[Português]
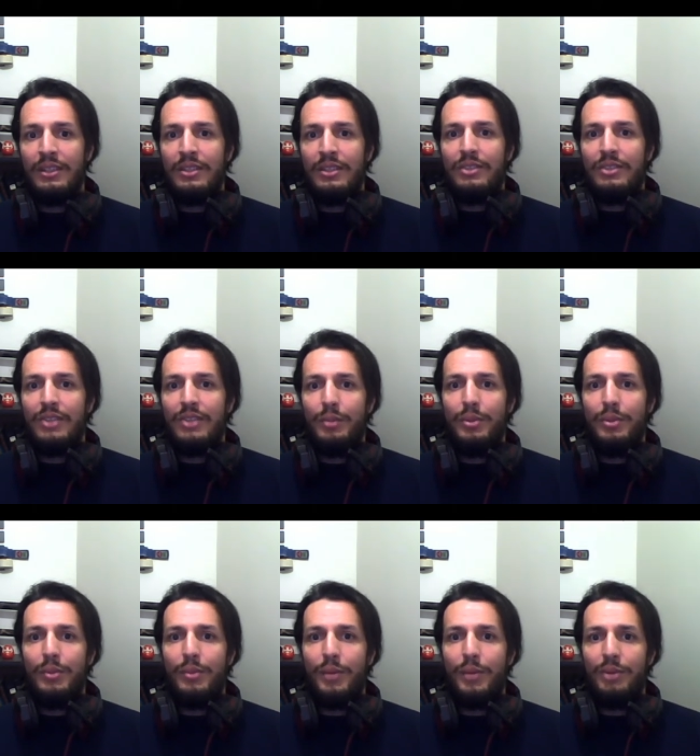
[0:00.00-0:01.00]
sempre uma
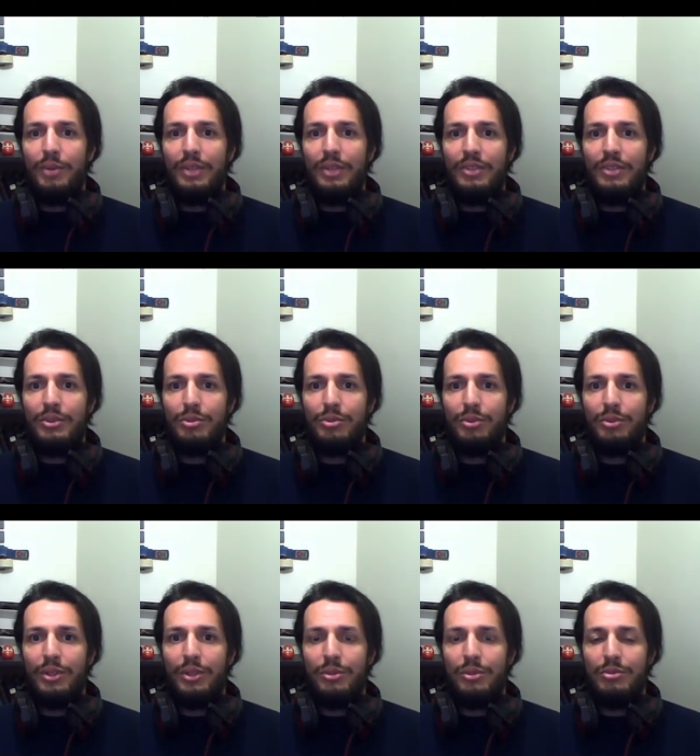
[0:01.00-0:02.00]
manutenção dos
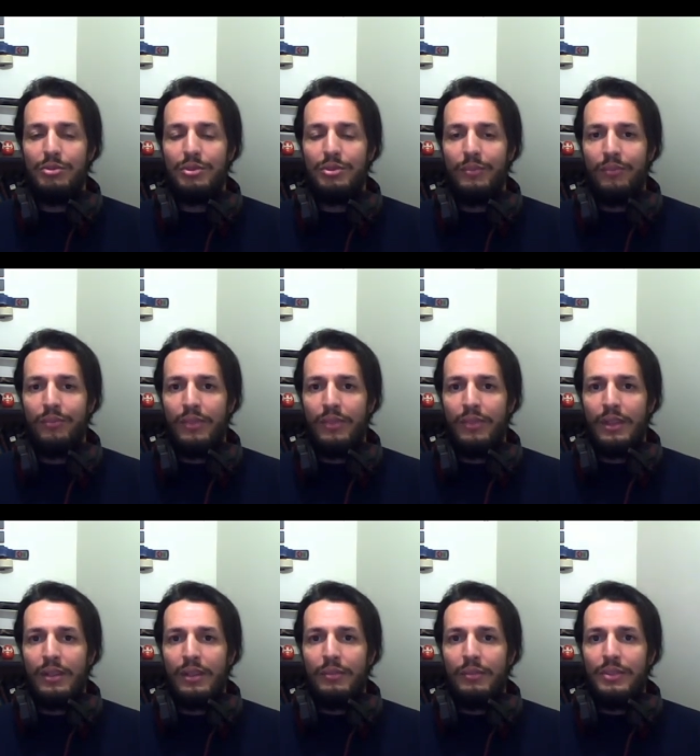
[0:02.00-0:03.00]
conteúdos.
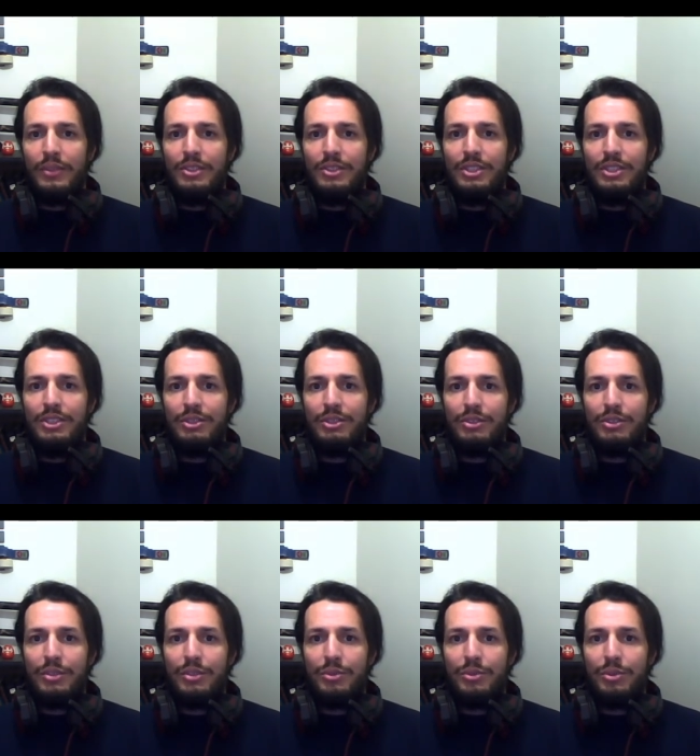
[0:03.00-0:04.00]
Mais adiante nós
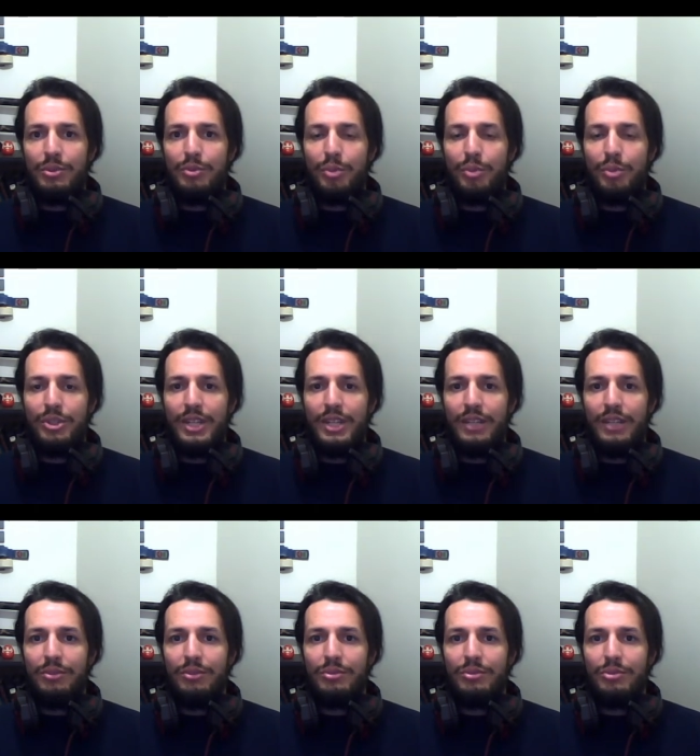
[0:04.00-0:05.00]
temos alguns
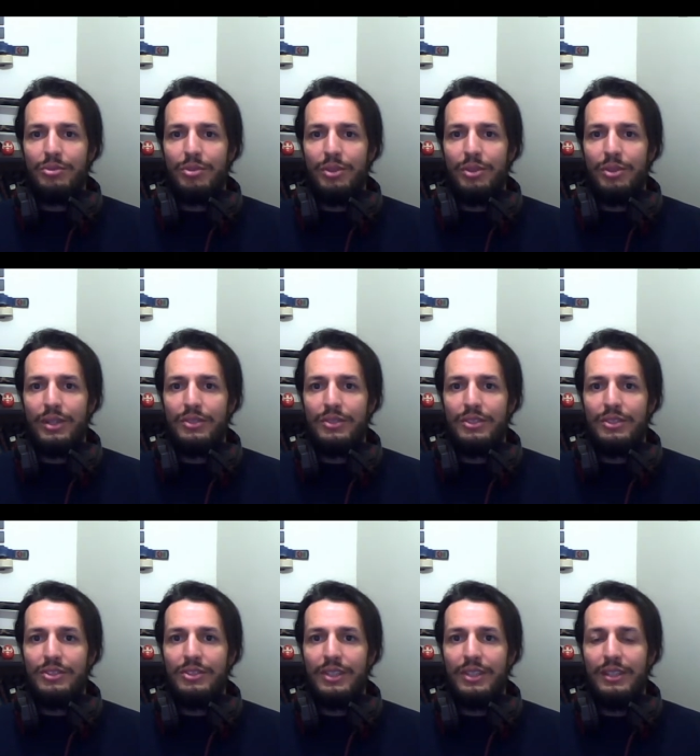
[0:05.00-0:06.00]
projetos com educação à
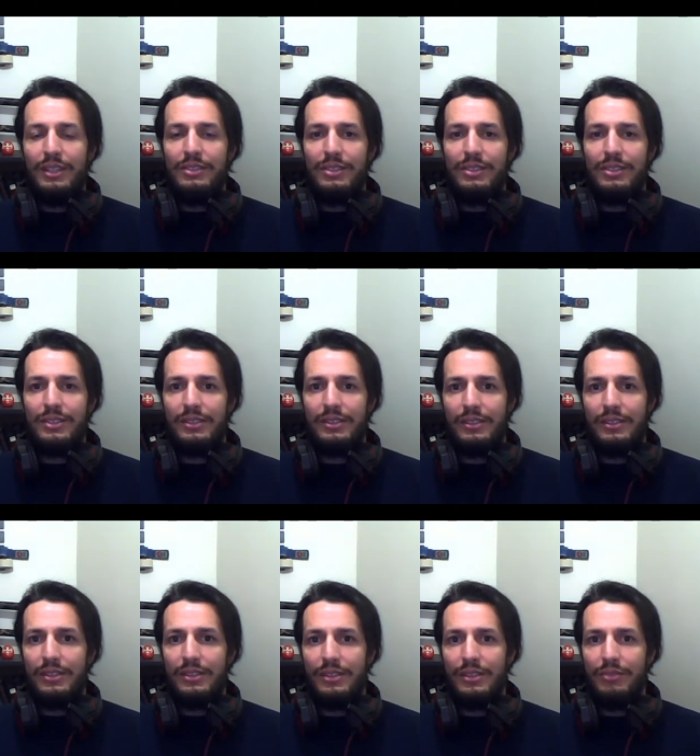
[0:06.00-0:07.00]
distância,
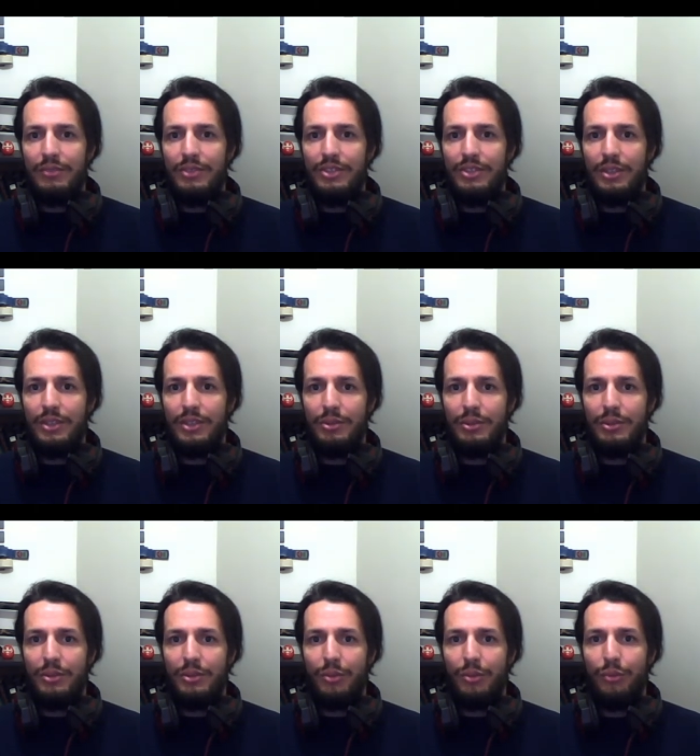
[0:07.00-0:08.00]
visando
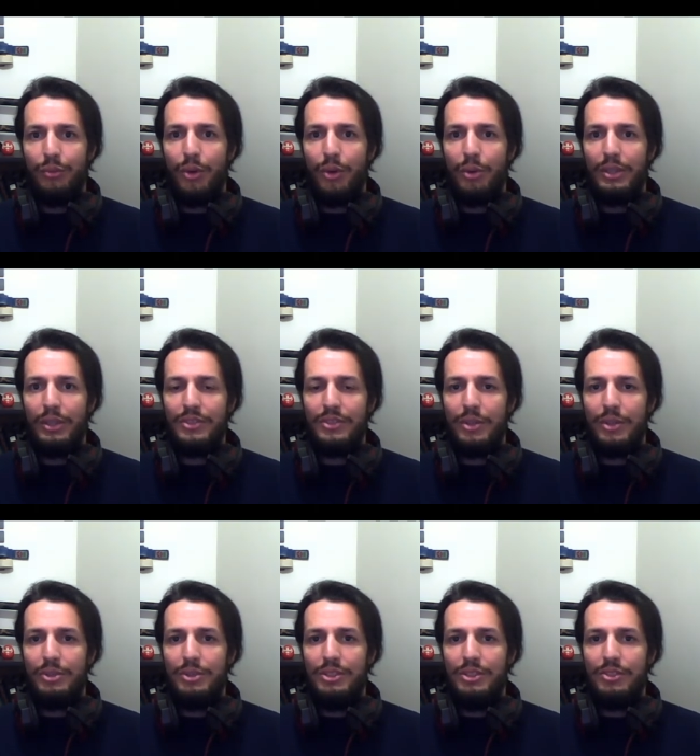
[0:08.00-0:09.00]
o foco na saúde
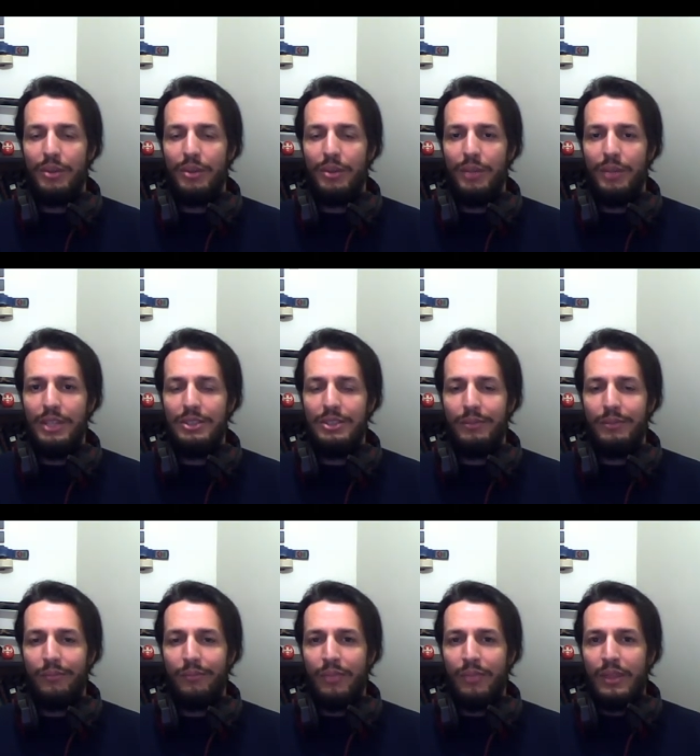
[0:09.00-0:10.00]
inicialmente.
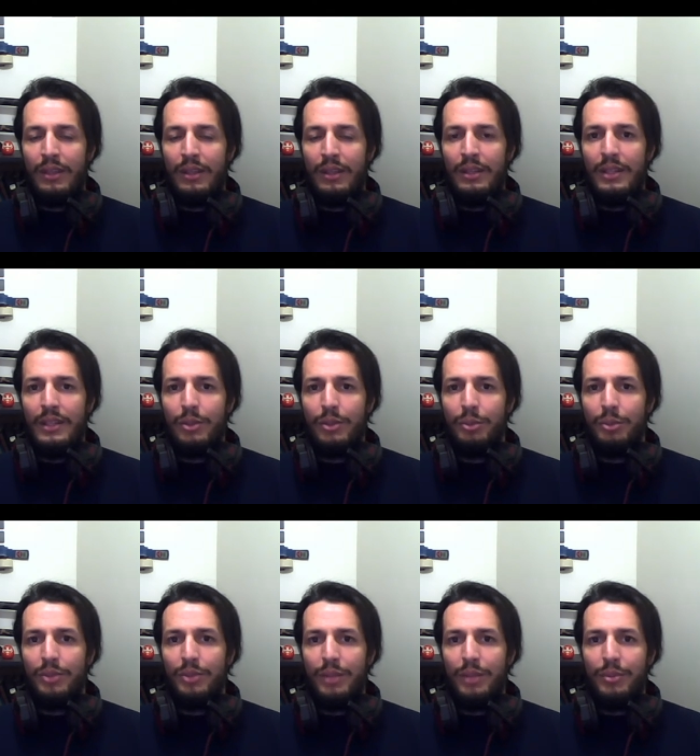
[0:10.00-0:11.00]
E aí com o
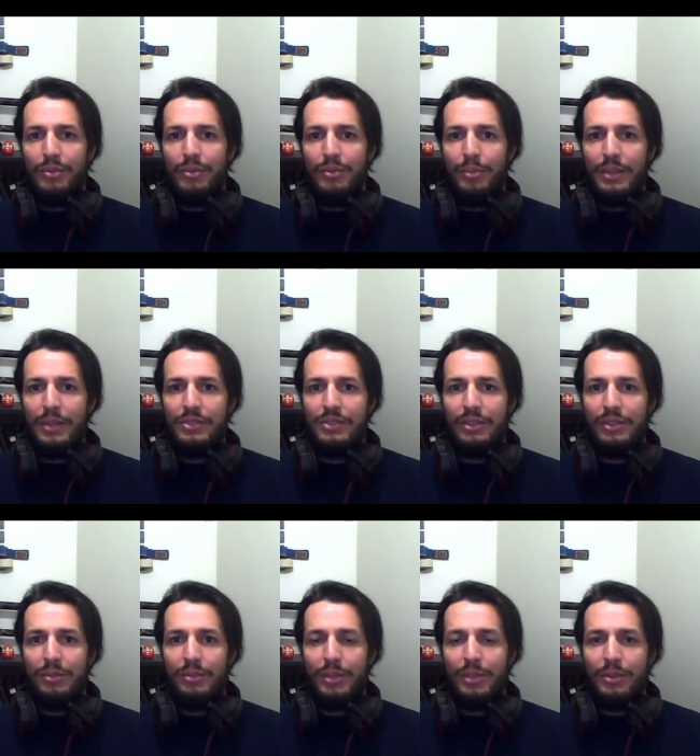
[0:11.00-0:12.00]
tempo eu vou passando
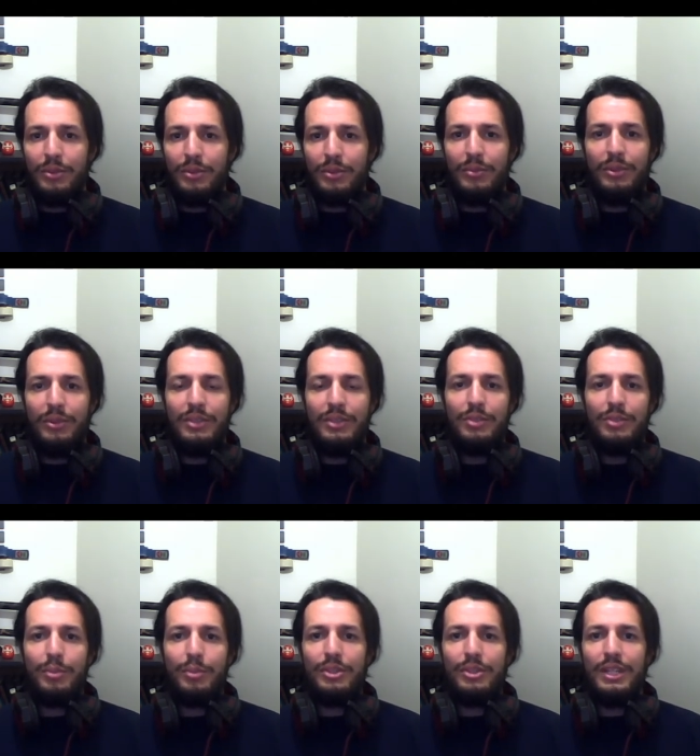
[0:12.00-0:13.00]
para todo mundo esses
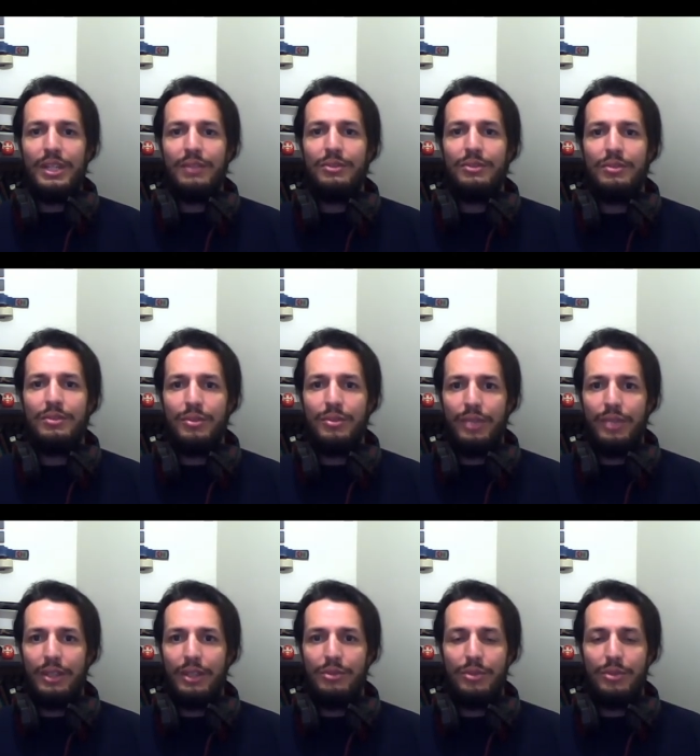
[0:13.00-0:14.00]
projetos e vou
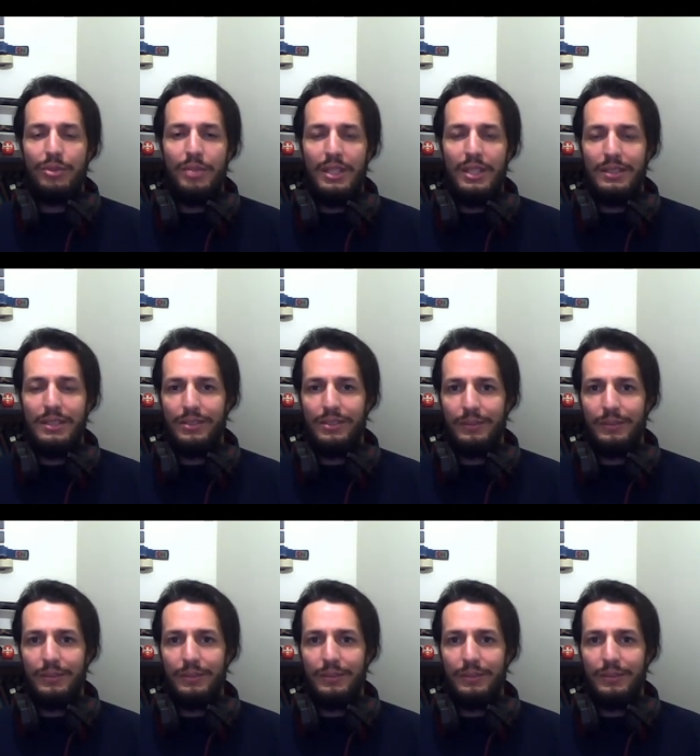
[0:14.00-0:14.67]
falando sobre eles.